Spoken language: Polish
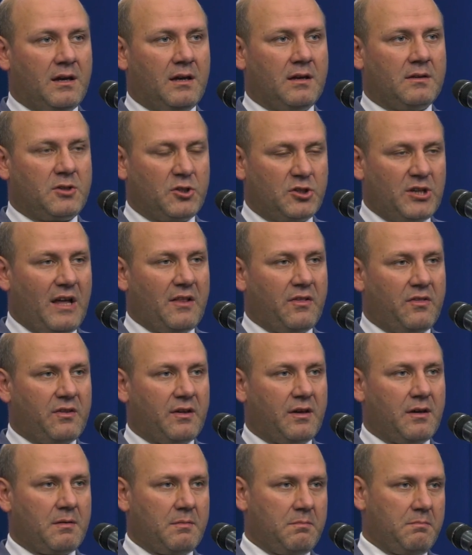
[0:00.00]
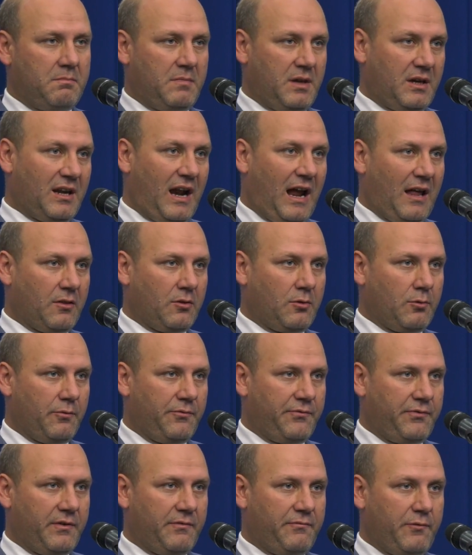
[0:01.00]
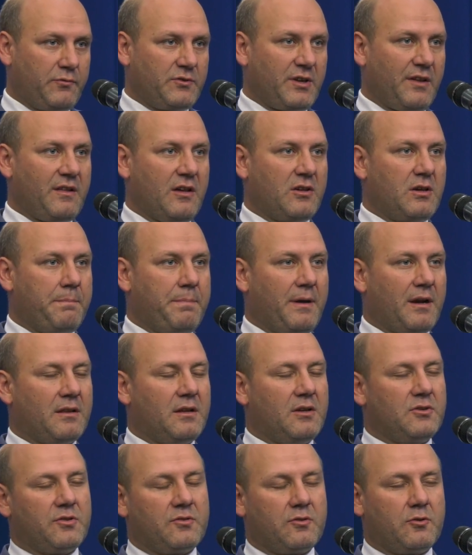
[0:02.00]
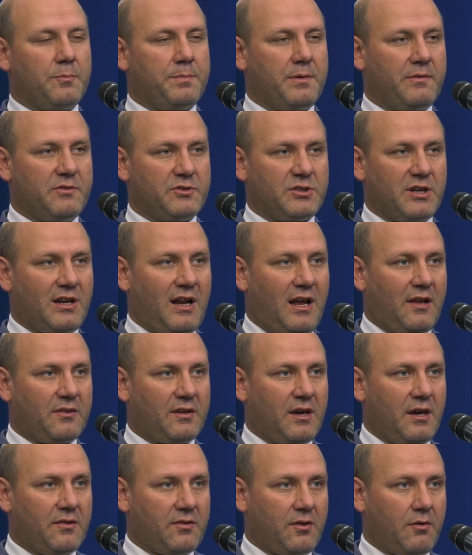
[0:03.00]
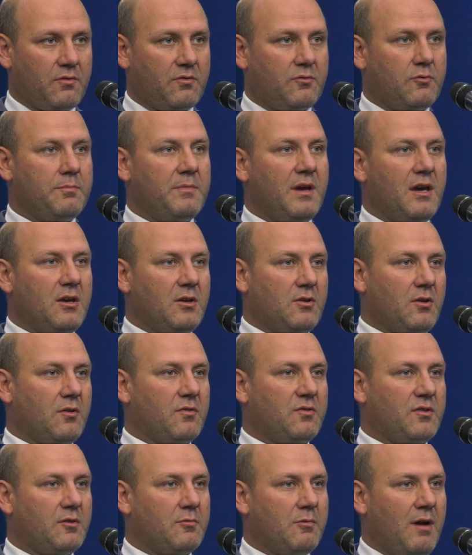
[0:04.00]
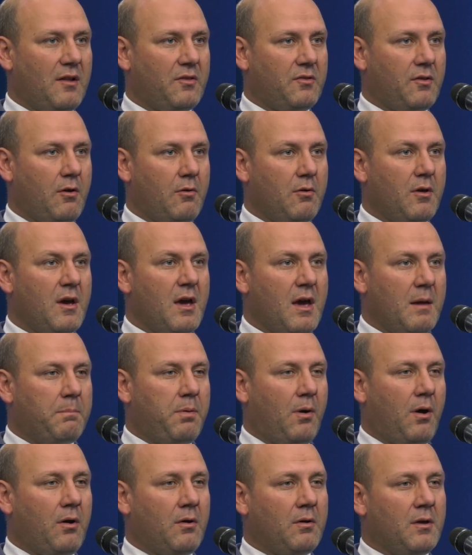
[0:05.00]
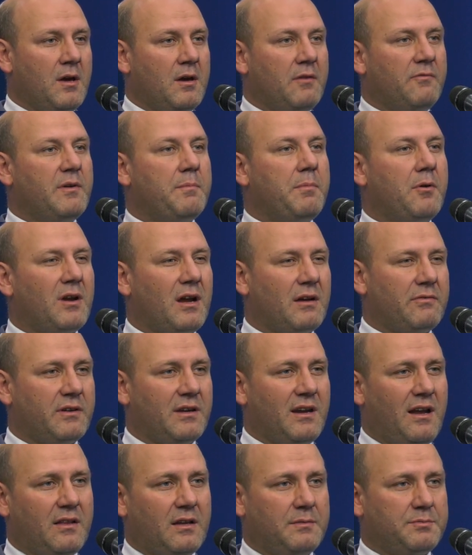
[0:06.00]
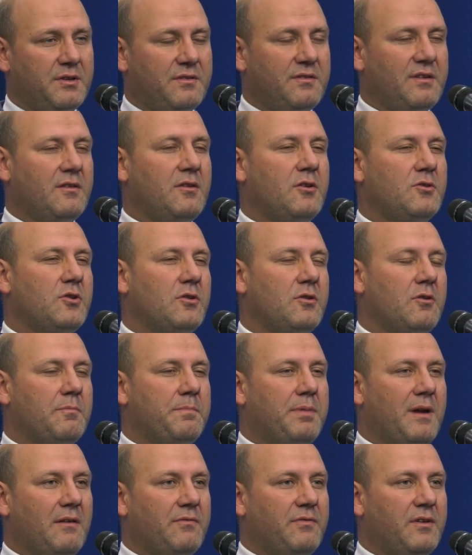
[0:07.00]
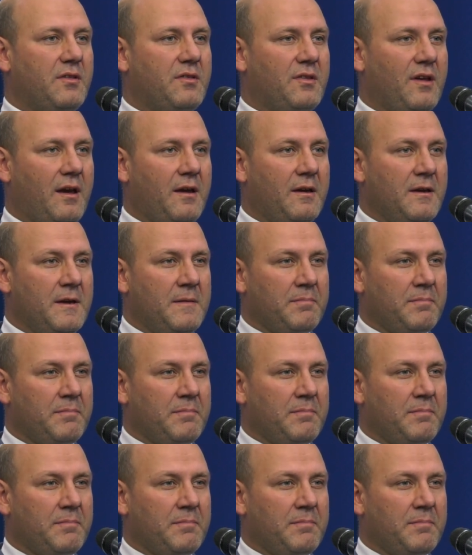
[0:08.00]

e, tysięcy migrantów. Wówczas nasi partnerzy z Grupy Wyszehradzkiej są zdumieni tą sytuacją. Po wyborach wygranych przez Zjednoczoną Prawicę